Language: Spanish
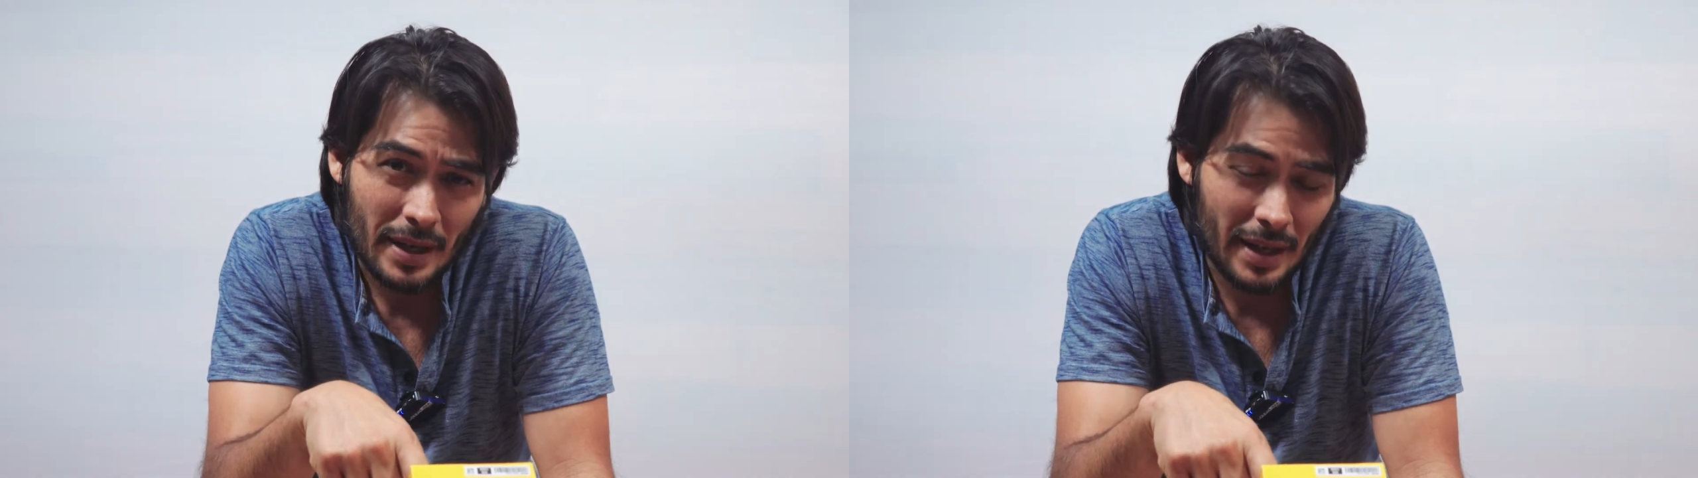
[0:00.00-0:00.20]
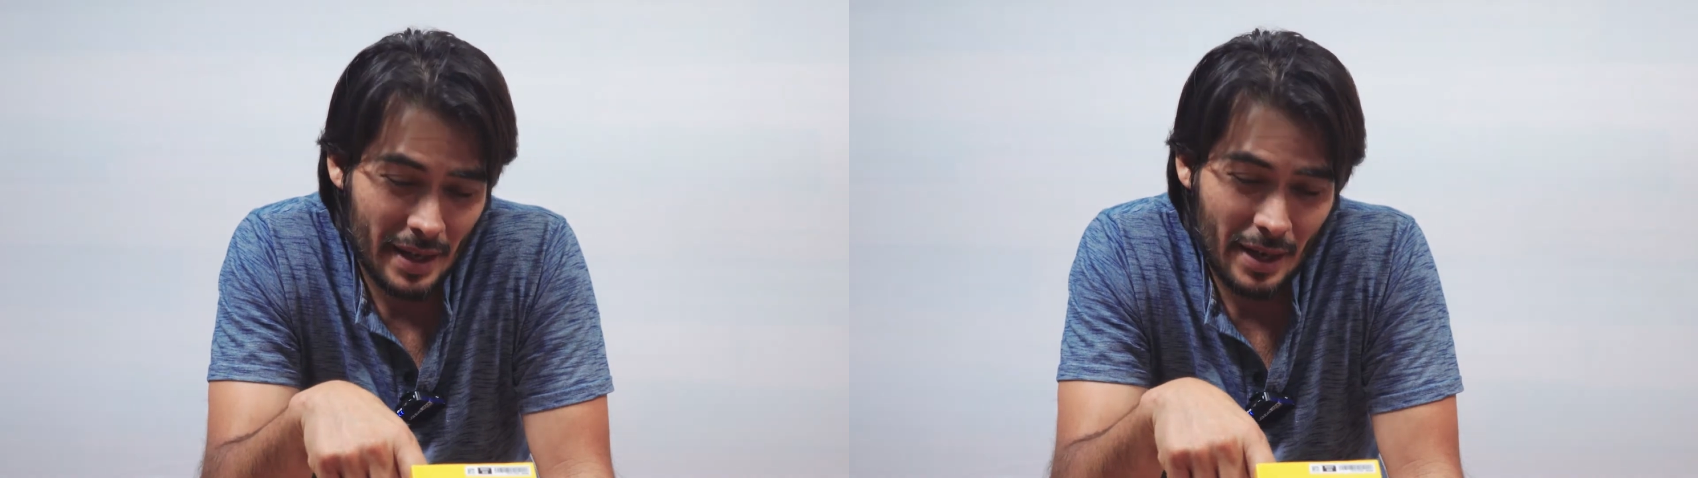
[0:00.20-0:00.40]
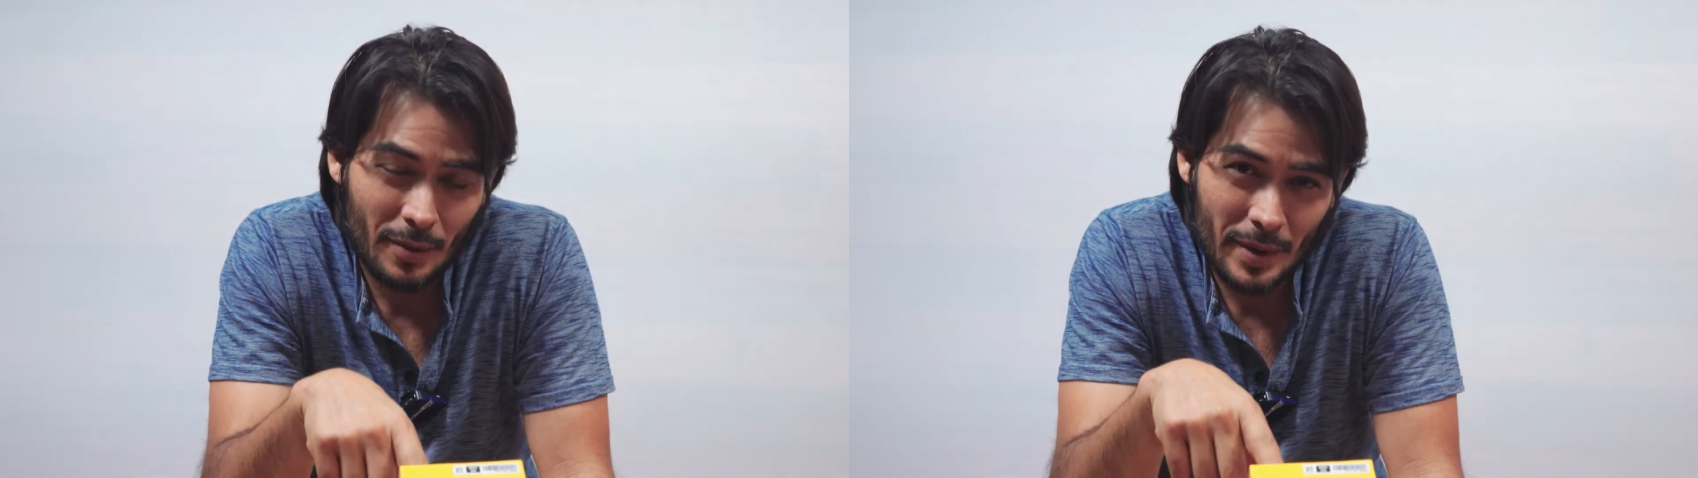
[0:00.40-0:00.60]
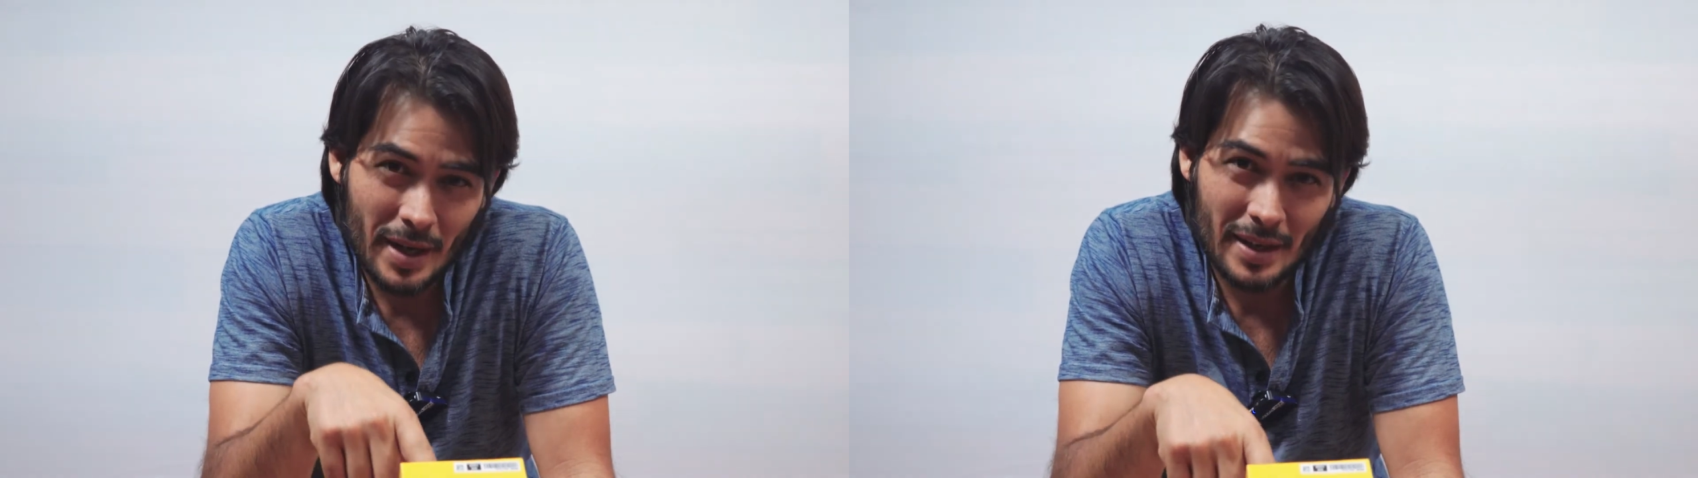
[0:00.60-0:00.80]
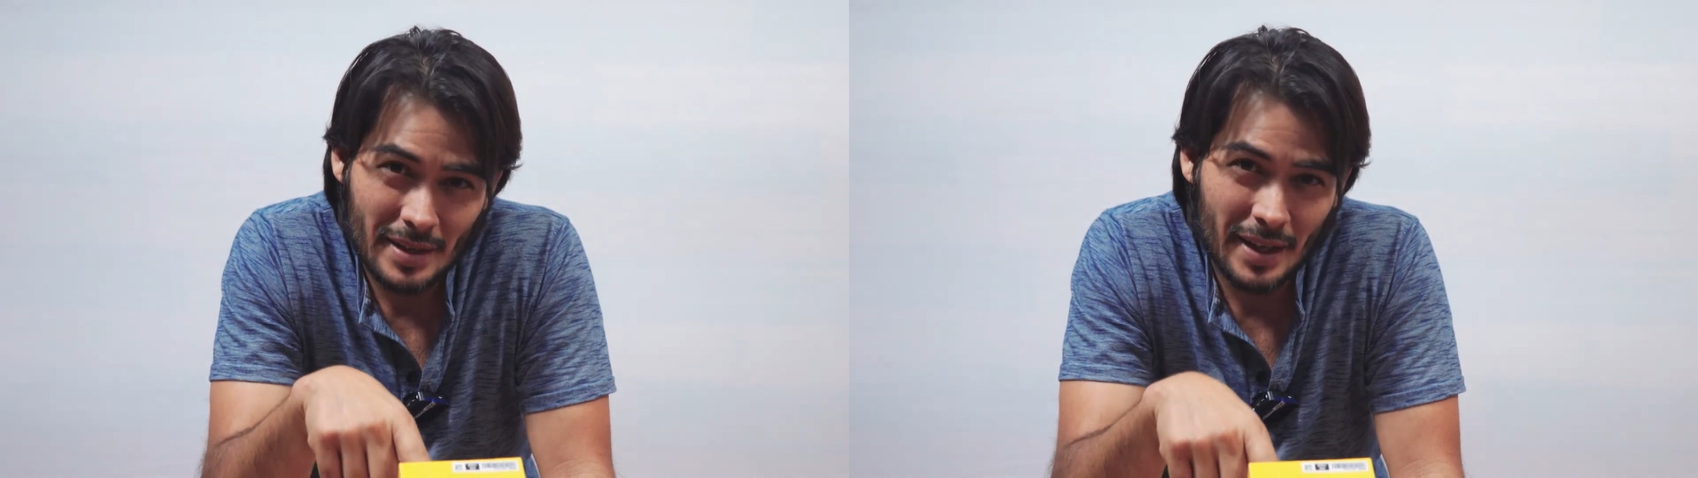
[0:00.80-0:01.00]
que ya lo
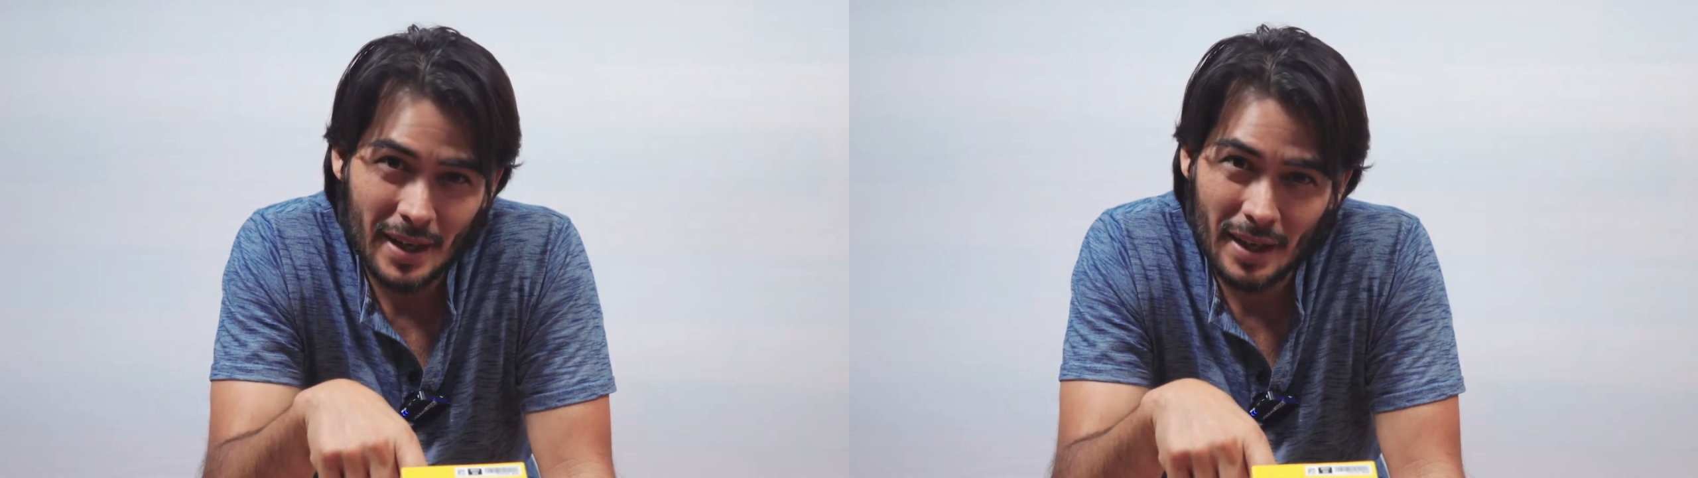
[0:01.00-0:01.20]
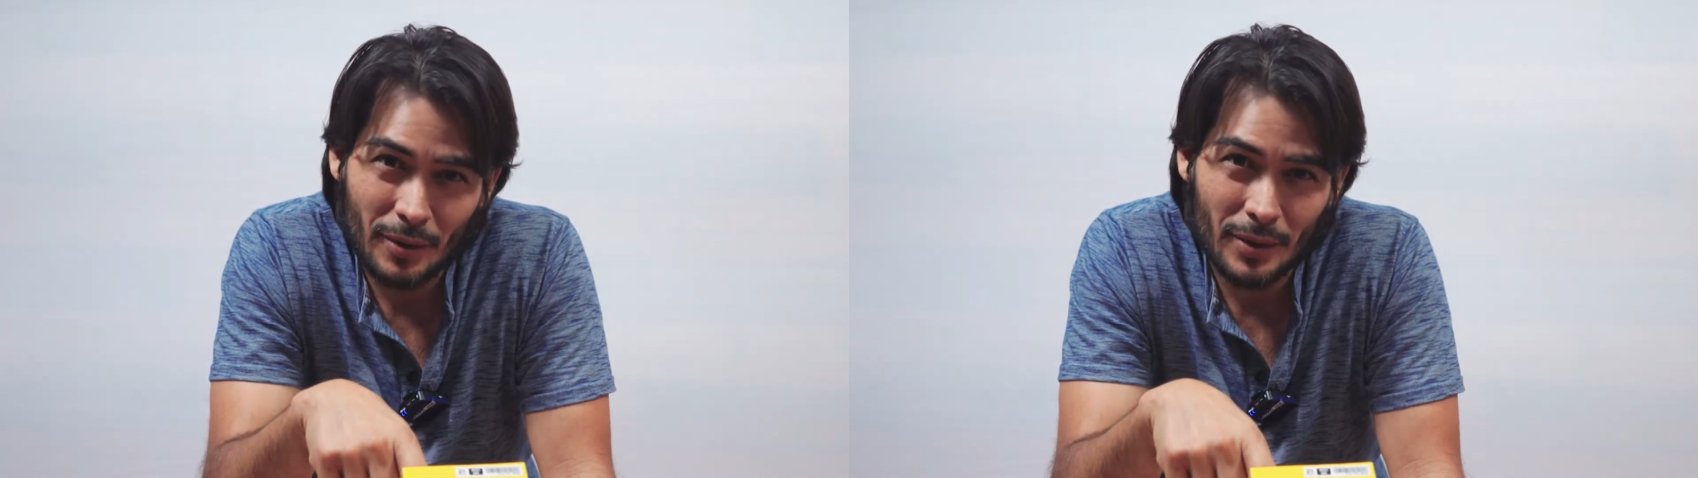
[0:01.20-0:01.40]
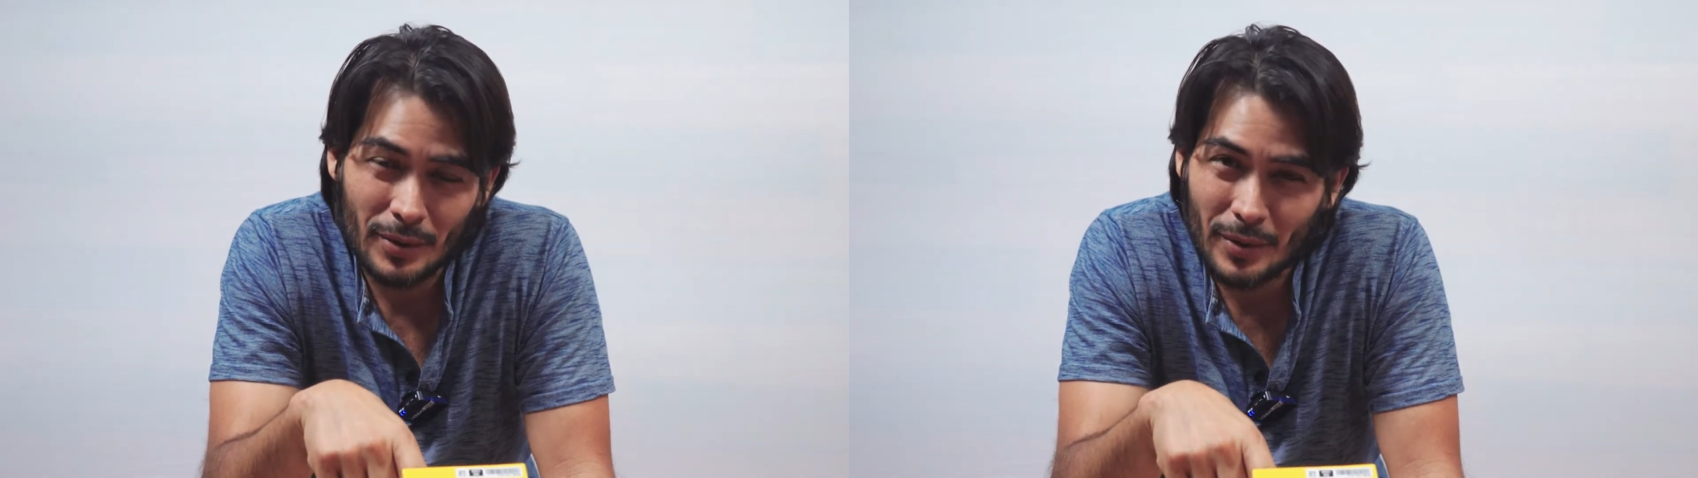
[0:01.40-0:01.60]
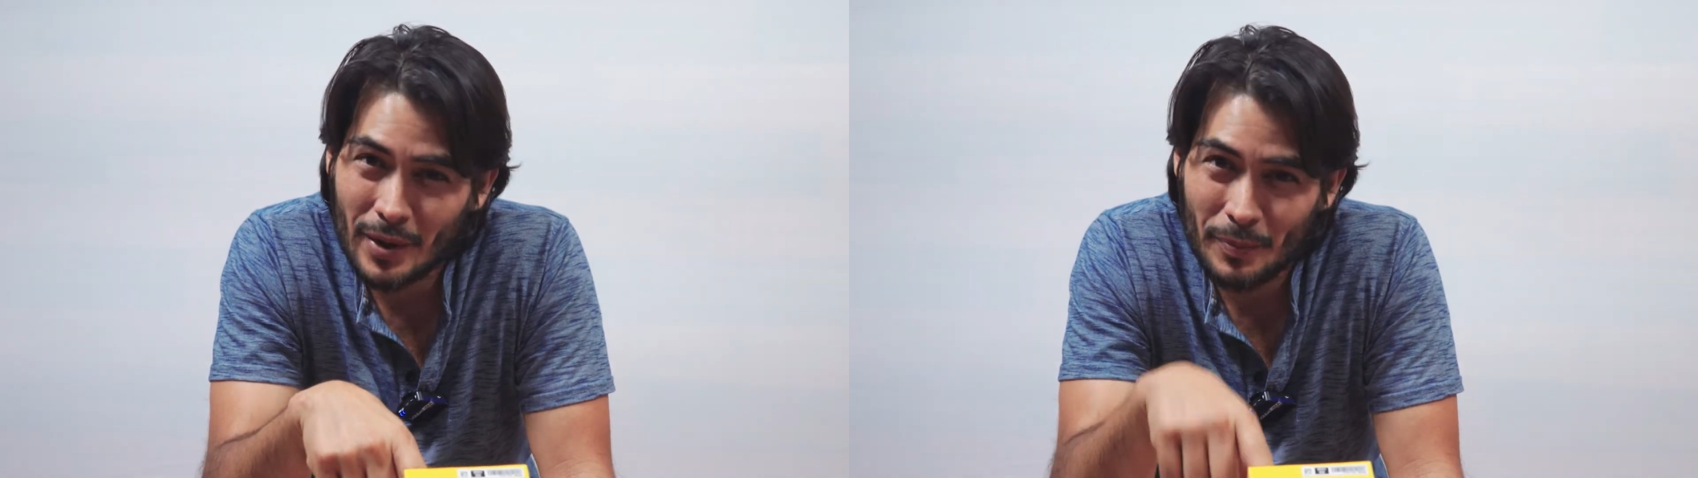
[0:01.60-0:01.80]
verán, ese cargador no